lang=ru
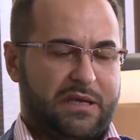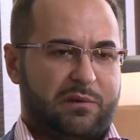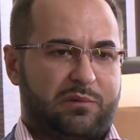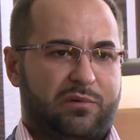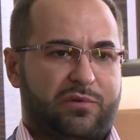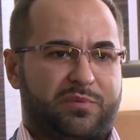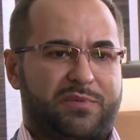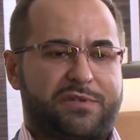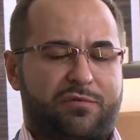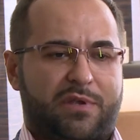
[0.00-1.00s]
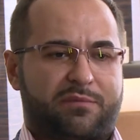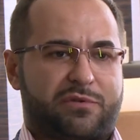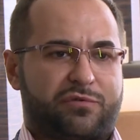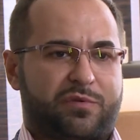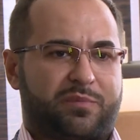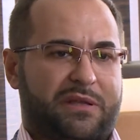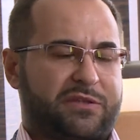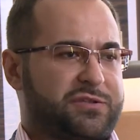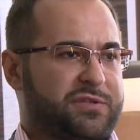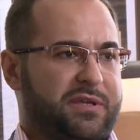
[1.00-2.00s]
Вот. Мы сегодня обслуживаем
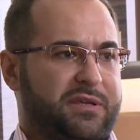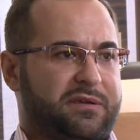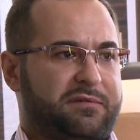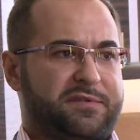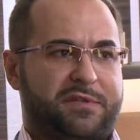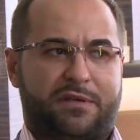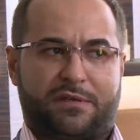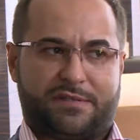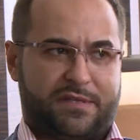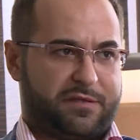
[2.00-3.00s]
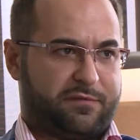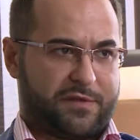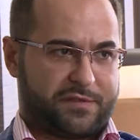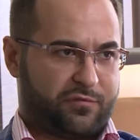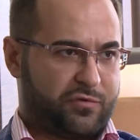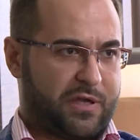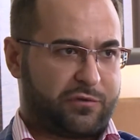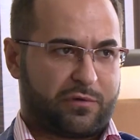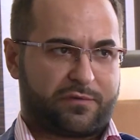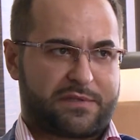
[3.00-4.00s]
практически все сети фастфуда,
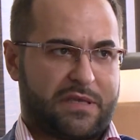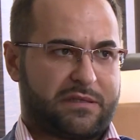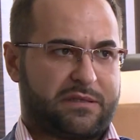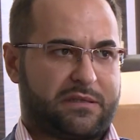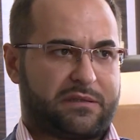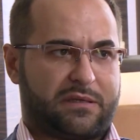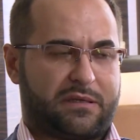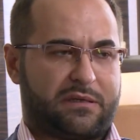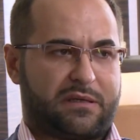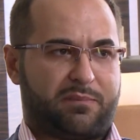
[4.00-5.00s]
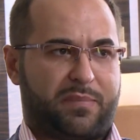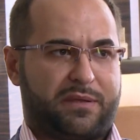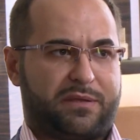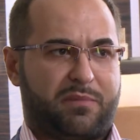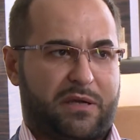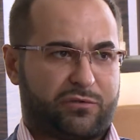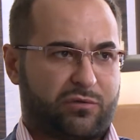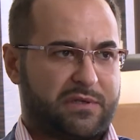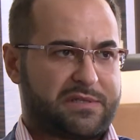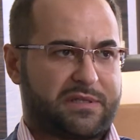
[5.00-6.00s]
которые вы знаете. Это компания
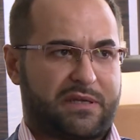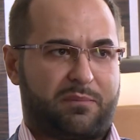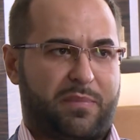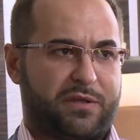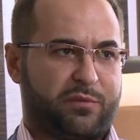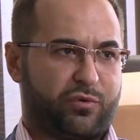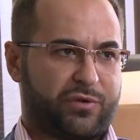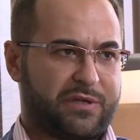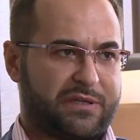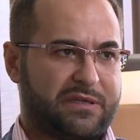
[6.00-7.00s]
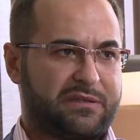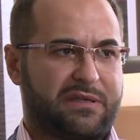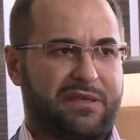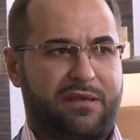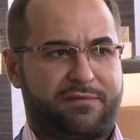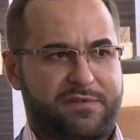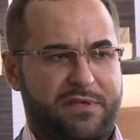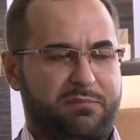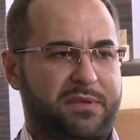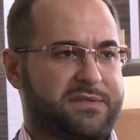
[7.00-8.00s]
Макдональдс, это компания Бургер Кинг,
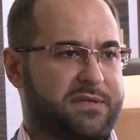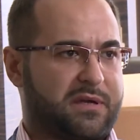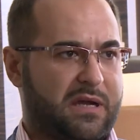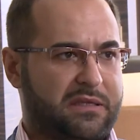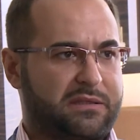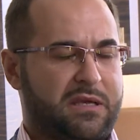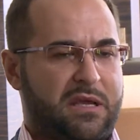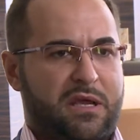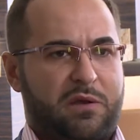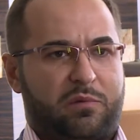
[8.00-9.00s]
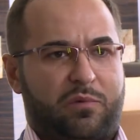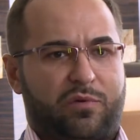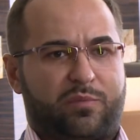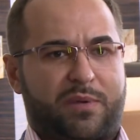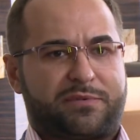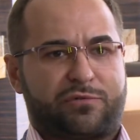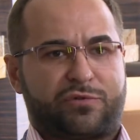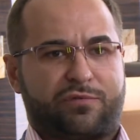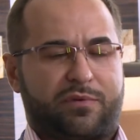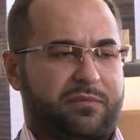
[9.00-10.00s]
KFC, Pizza Hut. Вот. Мы
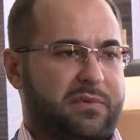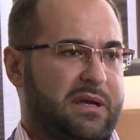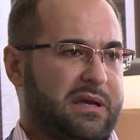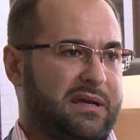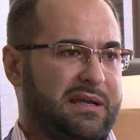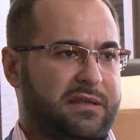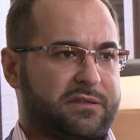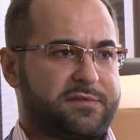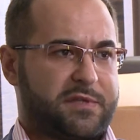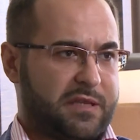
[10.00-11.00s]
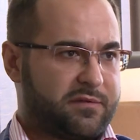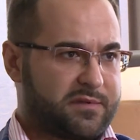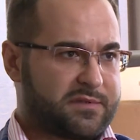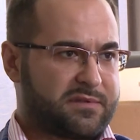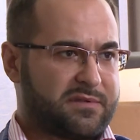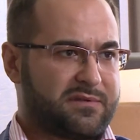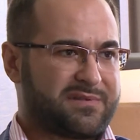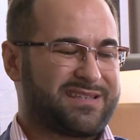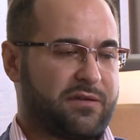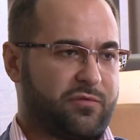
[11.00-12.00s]
обслуживаем э, клиентов среднего
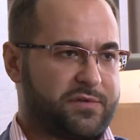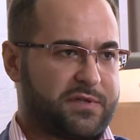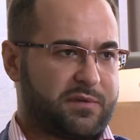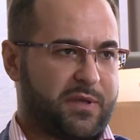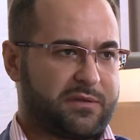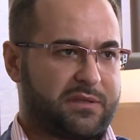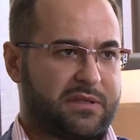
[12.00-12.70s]
ценового сегмента.